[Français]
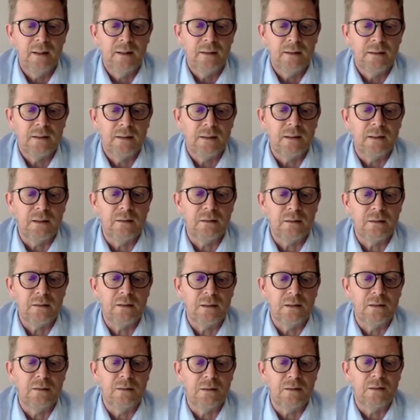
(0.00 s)
qui,
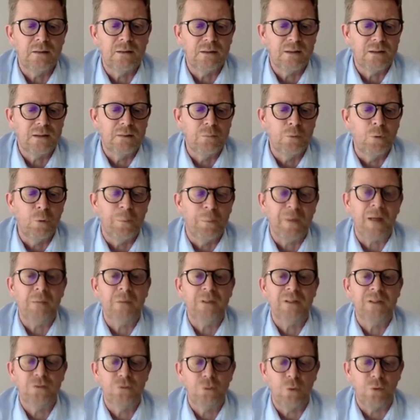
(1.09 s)
me permet
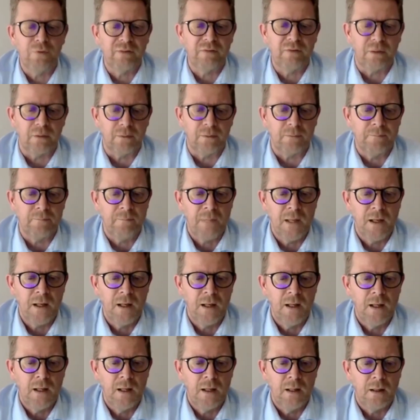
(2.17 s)
de survivre.
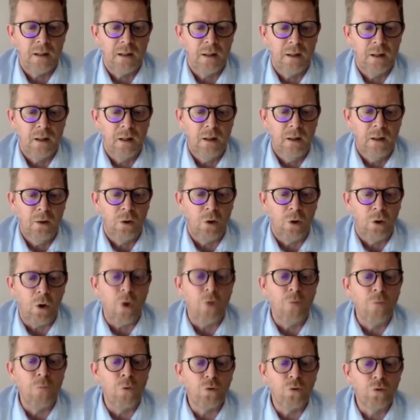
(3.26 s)
Rendre
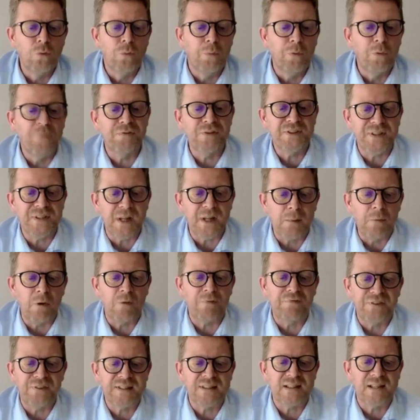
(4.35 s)
mon couple officiellement
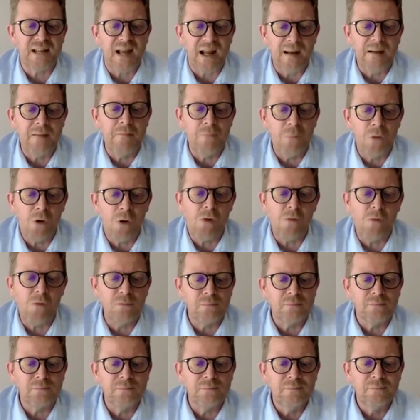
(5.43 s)
fiscalement
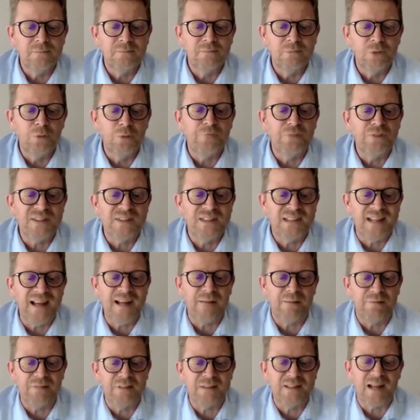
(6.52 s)
officiel
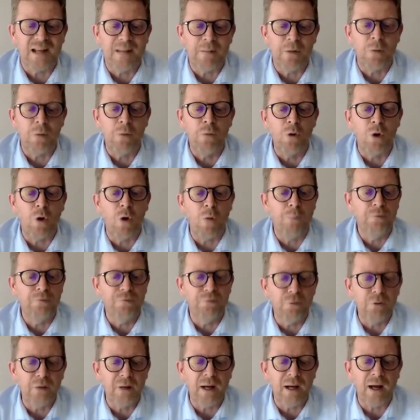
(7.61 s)
fiscalement me rend plus
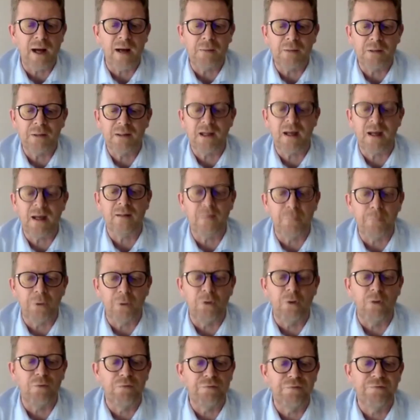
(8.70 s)
vulnérable car
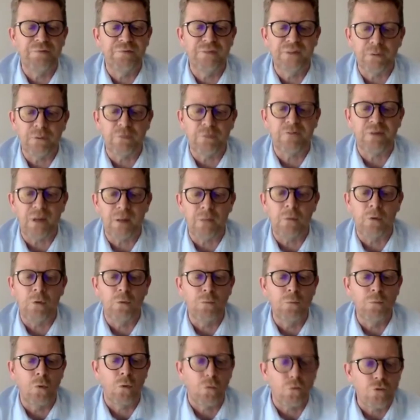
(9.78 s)
dépendant financièrement de
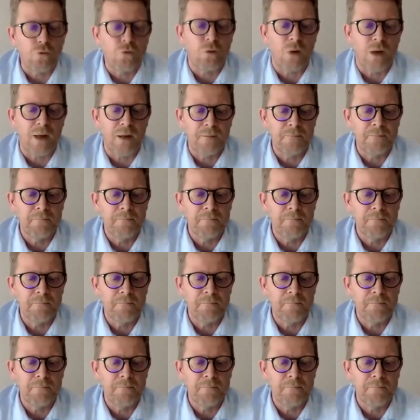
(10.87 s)
mon conjoint.